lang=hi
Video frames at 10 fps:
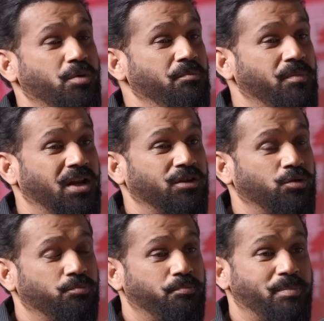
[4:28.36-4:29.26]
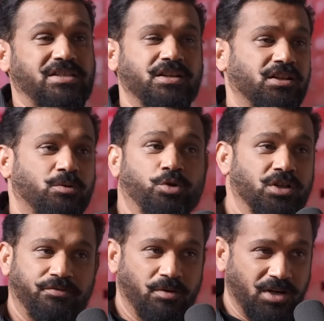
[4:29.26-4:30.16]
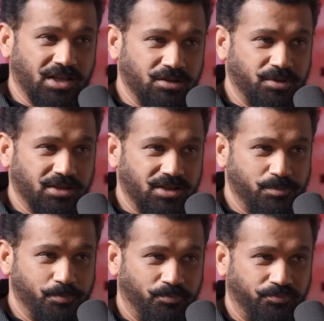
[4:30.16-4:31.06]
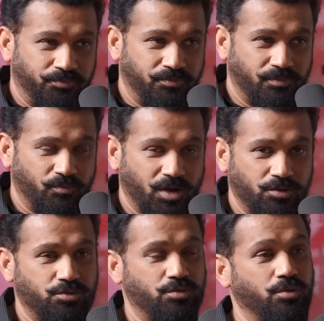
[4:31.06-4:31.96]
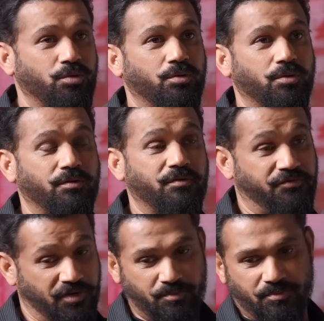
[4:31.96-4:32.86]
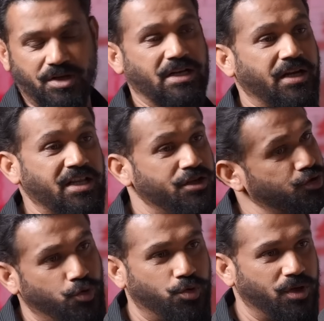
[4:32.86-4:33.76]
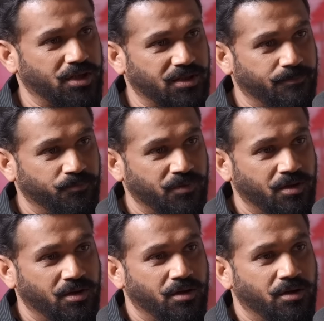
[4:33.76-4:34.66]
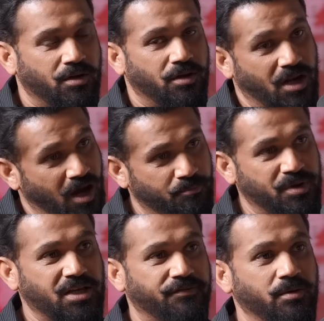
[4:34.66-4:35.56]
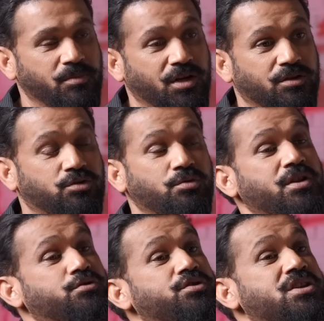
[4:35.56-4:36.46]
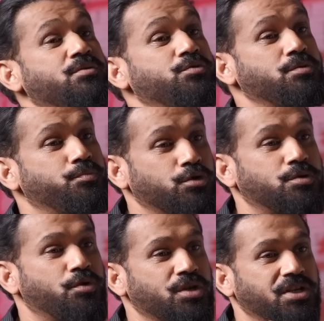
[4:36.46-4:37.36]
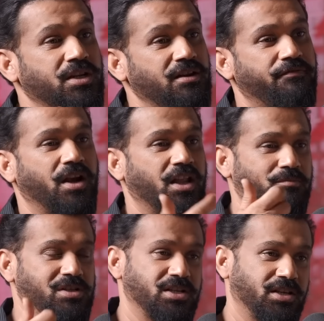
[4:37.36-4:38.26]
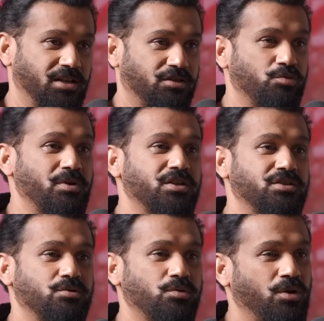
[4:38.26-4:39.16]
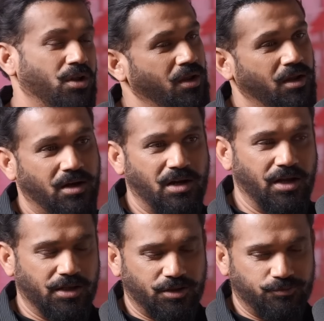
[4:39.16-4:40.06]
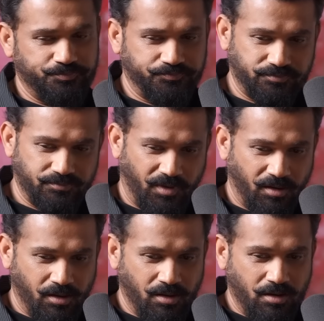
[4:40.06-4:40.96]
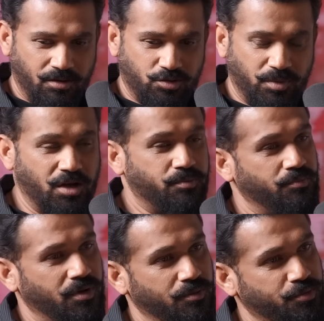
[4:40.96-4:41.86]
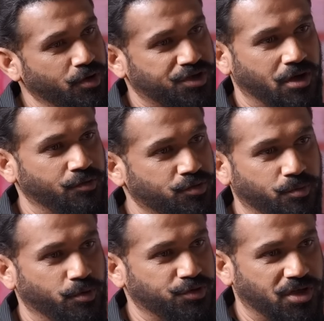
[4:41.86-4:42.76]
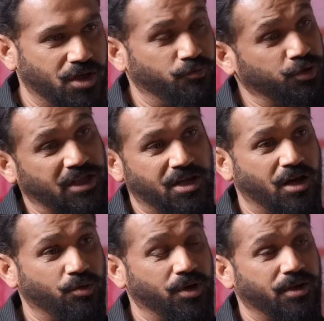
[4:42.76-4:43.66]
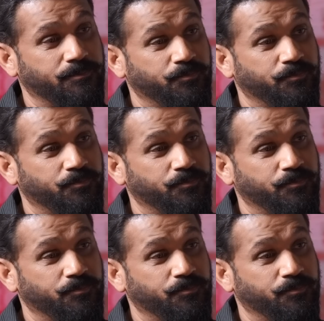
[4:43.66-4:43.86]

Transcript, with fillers: तो भाई मेरे तो पैसे ख़त्म हो गए थे फिल्म बनाते बनाते तो फिल्म रेडी थी शूट हो गया था नाम भी था फिल्म का तो मैंने सोचा कि मुझे पोस्ट प्रोडक्शन के लिए फंडिंग मिल जाएगी तो मैं किसी को ले आता हूँ तो मैंने प्रोडक्शन हाउस को अप्रोच किया वो तैयार हो गए